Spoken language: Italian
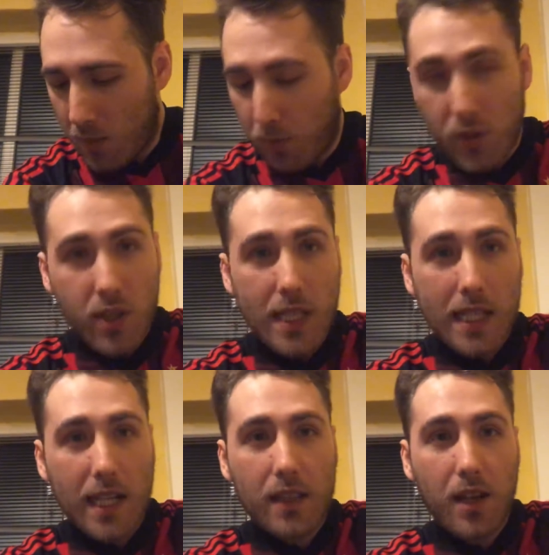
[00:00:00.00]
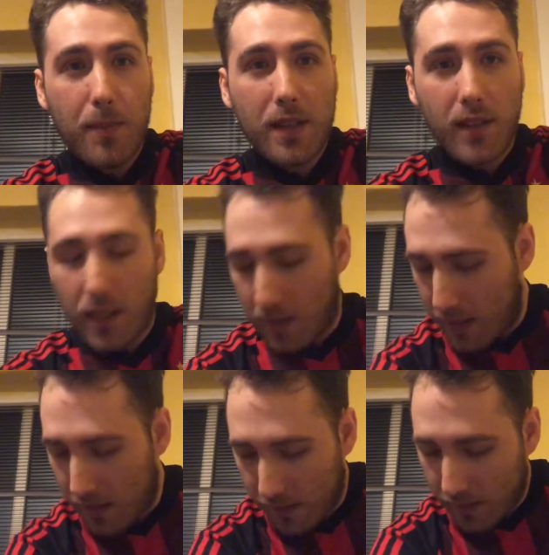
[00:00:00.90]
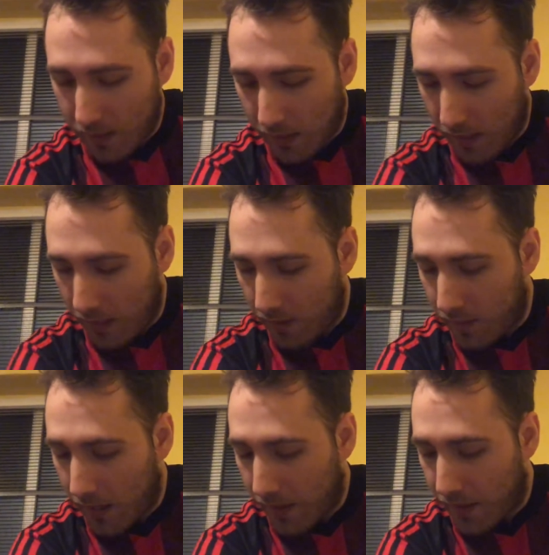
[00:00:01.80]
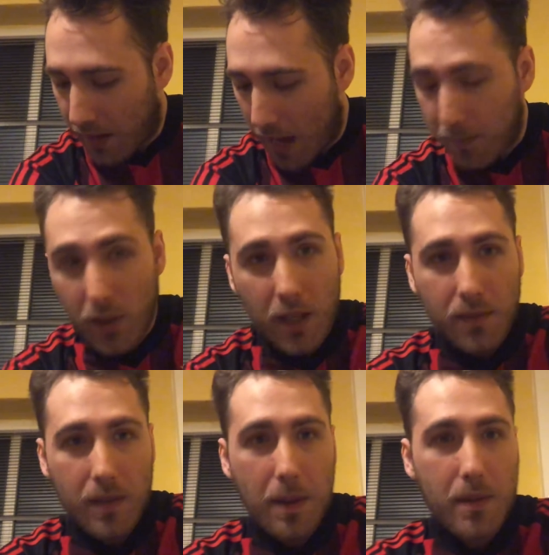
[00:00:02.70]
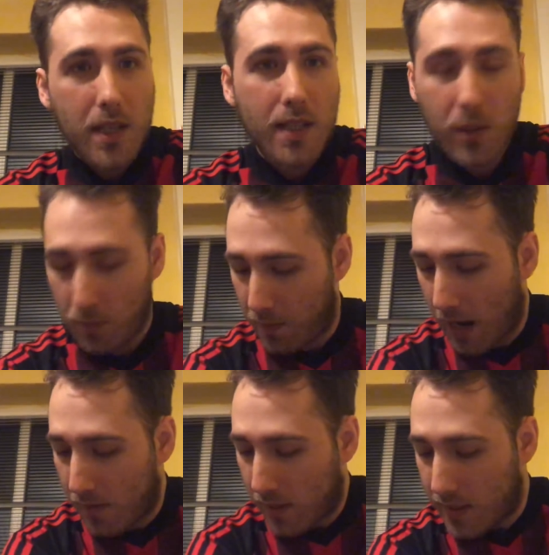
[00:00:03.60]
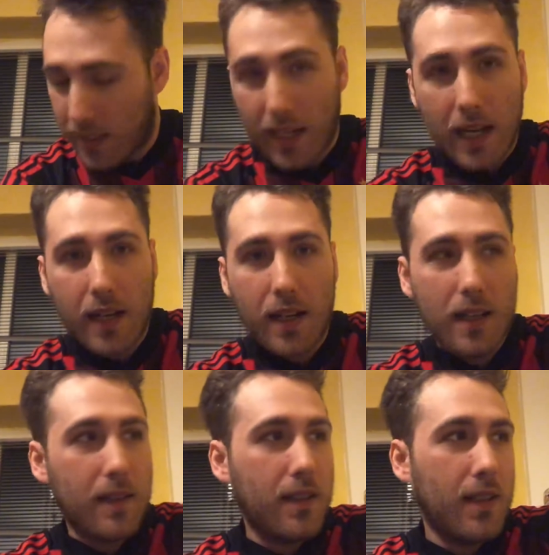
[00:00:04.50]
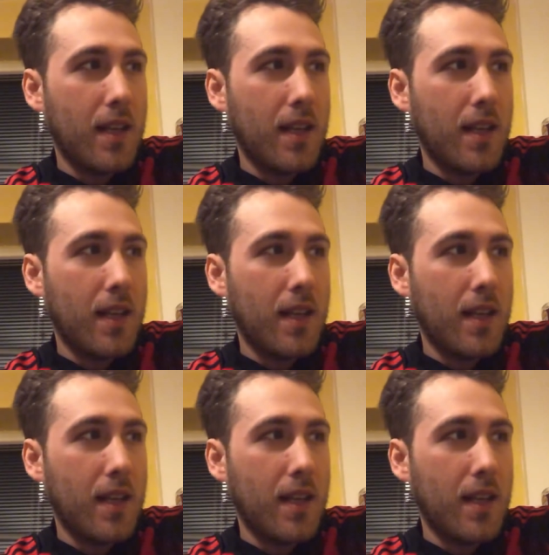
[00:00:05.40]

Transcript: Poi c'è stata l'altra partita, Inter-Napoli, sei stato bravo a azzeccarla,